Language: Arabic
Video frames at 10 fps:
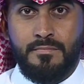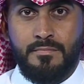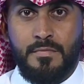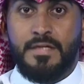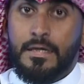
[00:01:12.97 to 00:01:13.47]

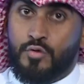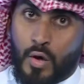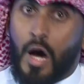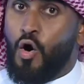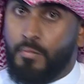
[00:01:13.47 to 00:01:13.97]
لكي
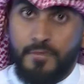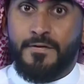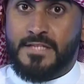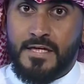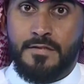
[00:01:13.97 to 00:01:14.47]
تقاوم
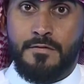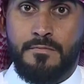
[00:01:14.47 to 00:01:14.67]
الفساد